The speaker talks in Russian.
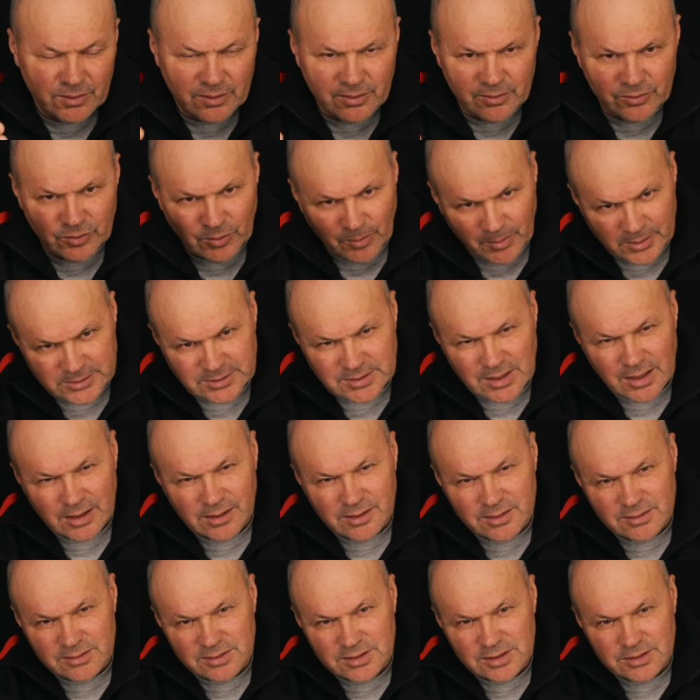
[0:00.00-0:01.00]
Но мы
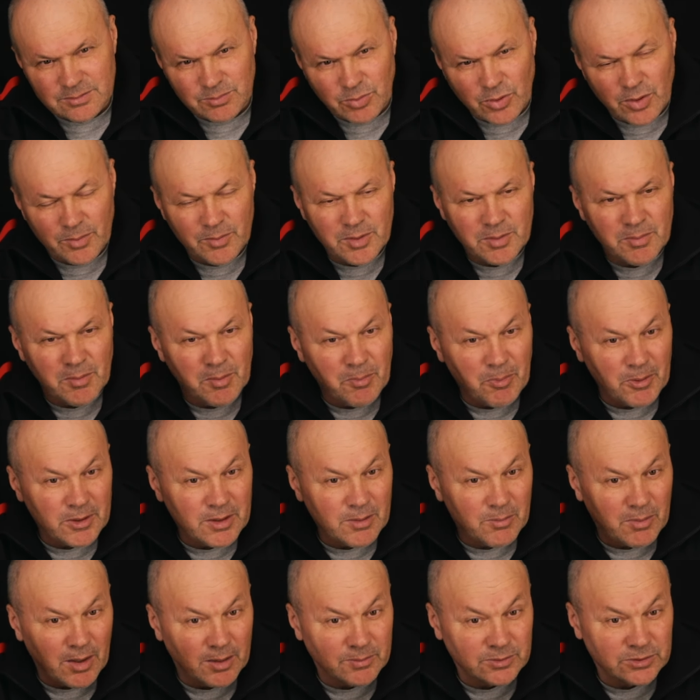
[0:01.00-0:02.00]
сталкиваемся с Богом, и мы
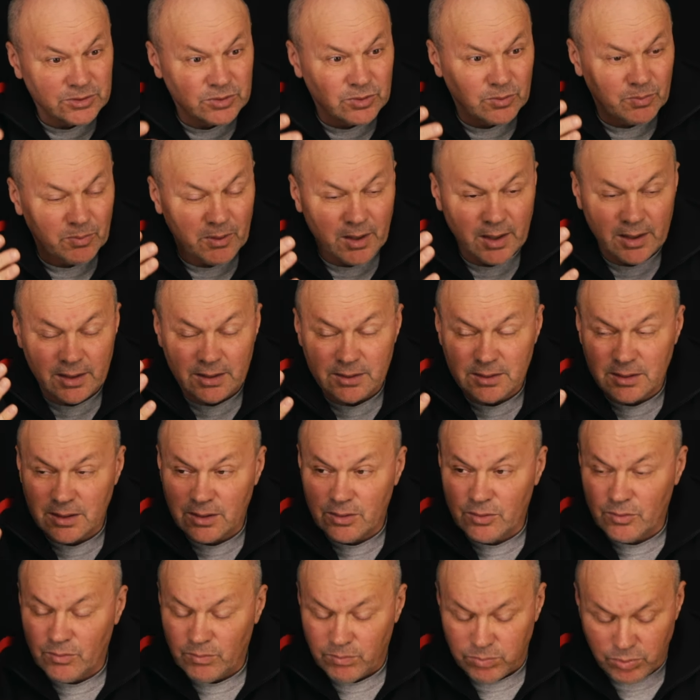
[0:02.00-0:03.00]
понимаем, стоп, а эта
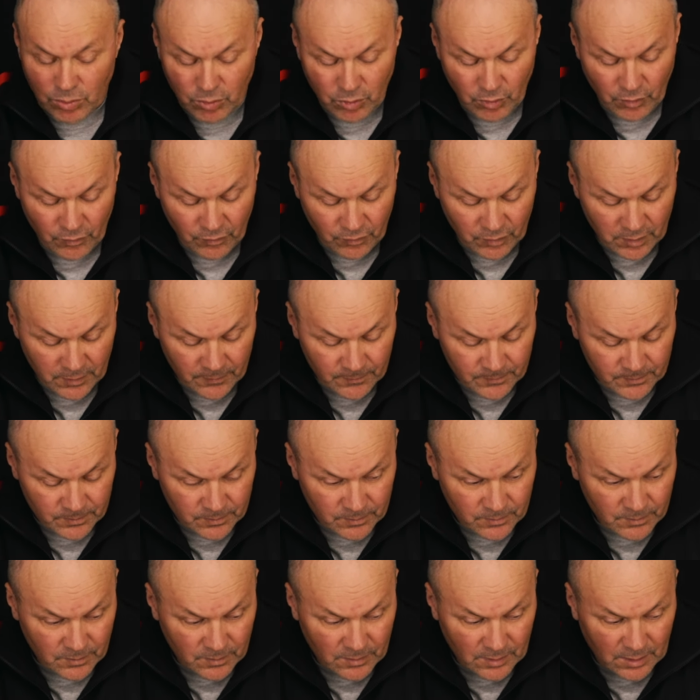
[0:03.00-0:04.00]
любовь,
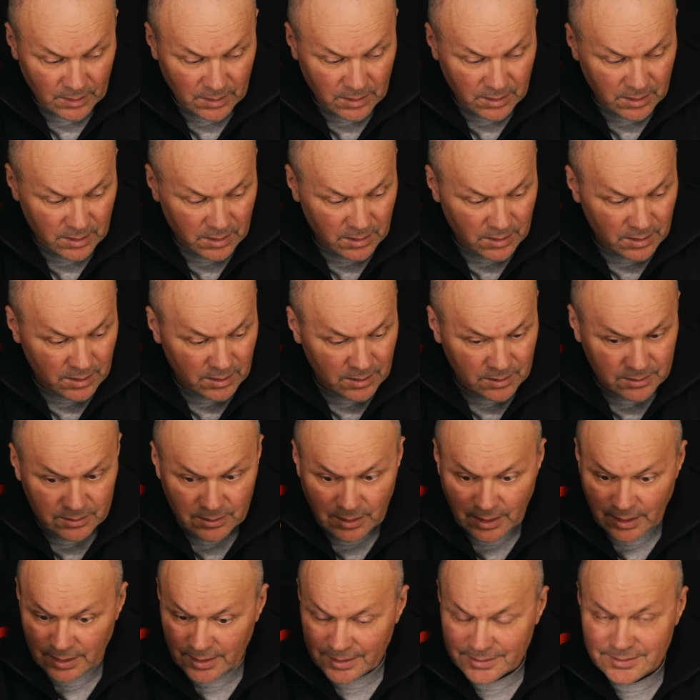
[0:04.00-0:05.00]
э,
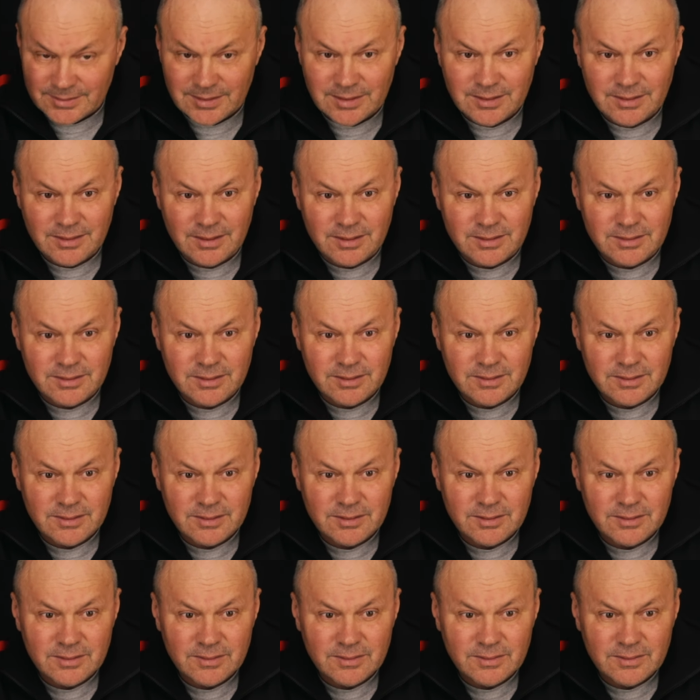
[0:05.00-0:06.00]
она делает.
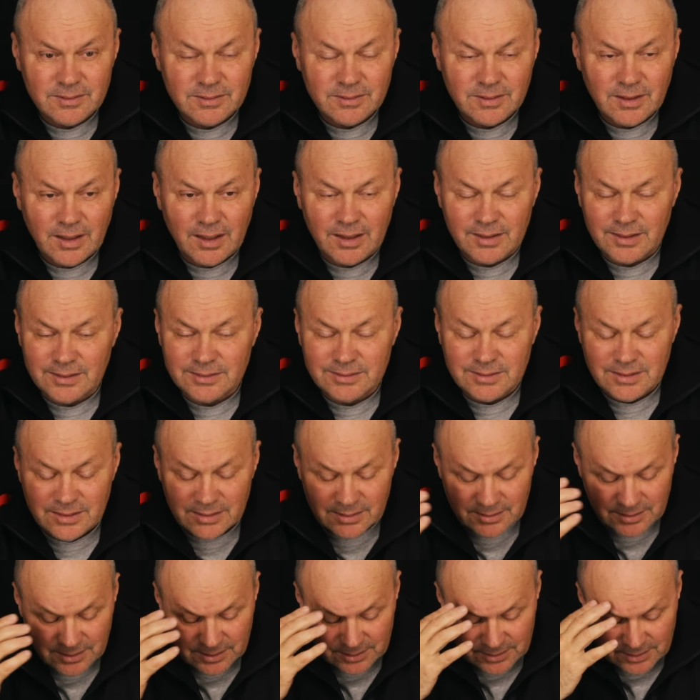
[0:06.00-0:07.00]
Она
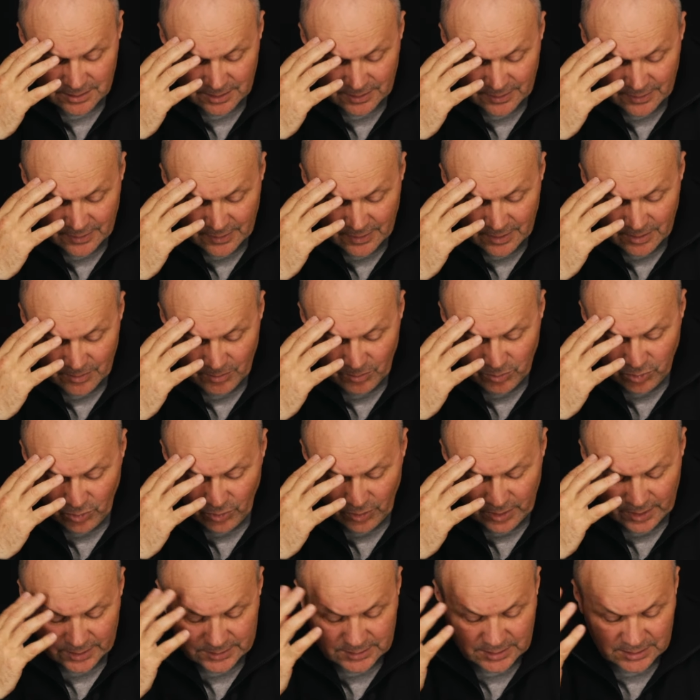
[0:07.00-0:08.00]
делает.
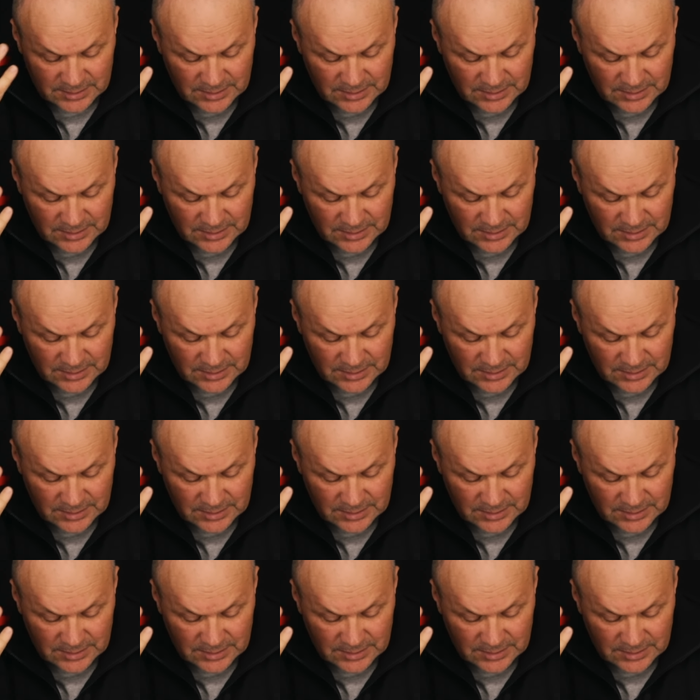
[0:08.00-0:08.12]
Бог это